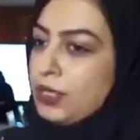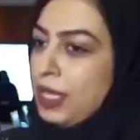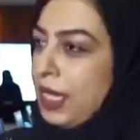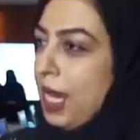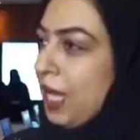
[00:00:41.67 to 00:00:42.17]

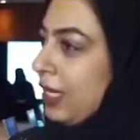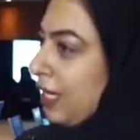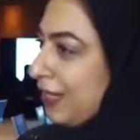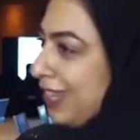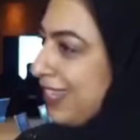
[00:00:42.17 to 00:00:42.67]
الصحي
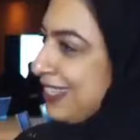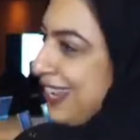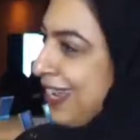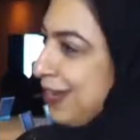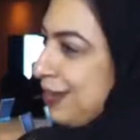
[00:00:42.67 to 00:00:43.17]
اكيد
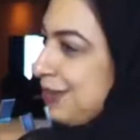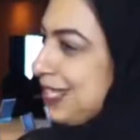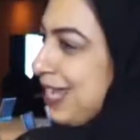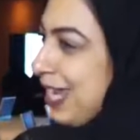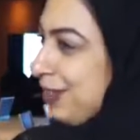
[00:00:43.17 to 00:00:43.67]
لانها
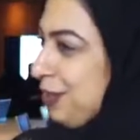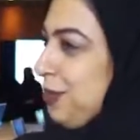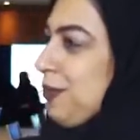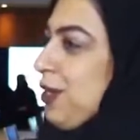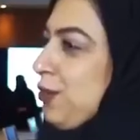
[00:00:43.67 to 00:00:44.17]

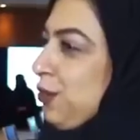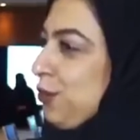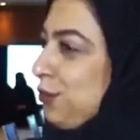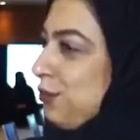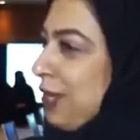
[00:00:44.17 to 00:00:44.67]
بتساعدهم
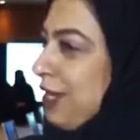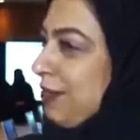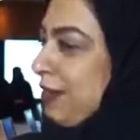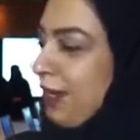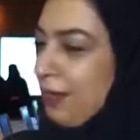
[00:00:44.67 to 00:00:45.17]
يكونوا
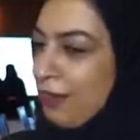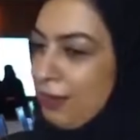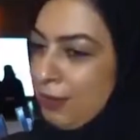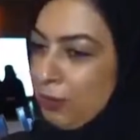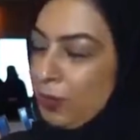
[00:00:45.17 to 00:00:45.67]
آه،
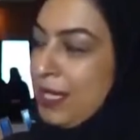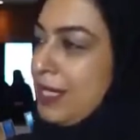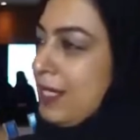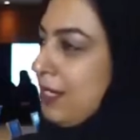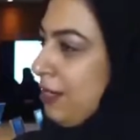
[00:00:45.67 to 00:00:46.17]

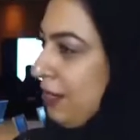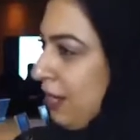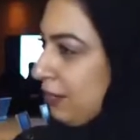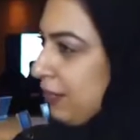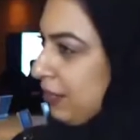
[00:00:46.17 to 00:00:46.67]
ممارسين
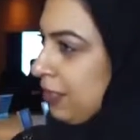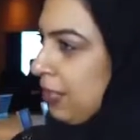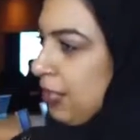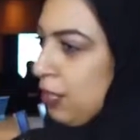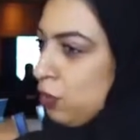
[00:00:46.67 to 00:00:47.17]
للرياضة
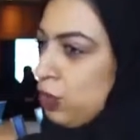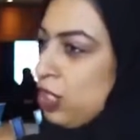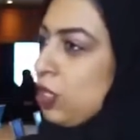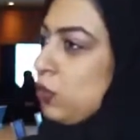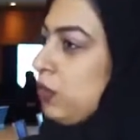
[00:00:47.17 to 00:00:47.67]
آه،
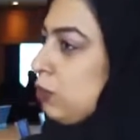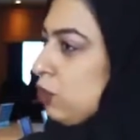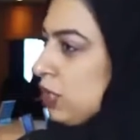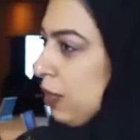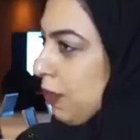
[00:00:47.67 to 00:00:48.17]
ويشاركوا في
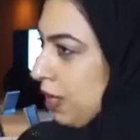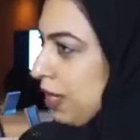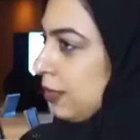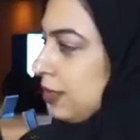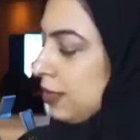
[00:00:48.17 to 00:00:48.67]

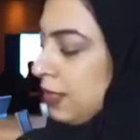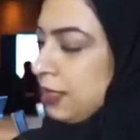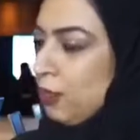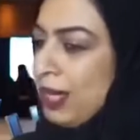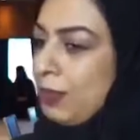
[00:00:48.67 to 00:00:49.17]
مسابقات آه،
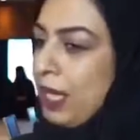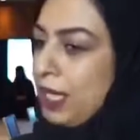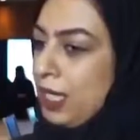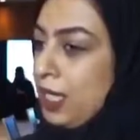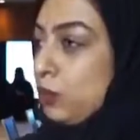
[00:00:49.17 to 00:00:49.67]
سواء
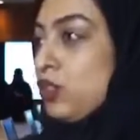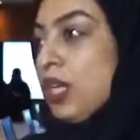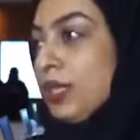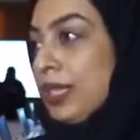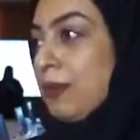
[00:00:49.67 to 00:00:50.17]
محلية وإن
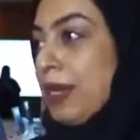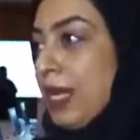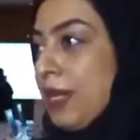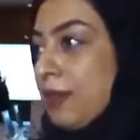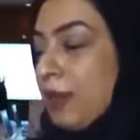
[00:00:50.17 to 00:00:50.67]
شاء الله كمان
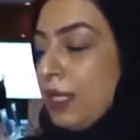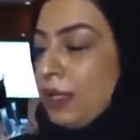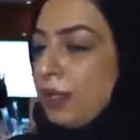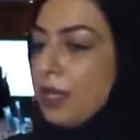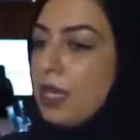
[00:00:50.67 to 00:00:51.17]
عالمية
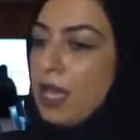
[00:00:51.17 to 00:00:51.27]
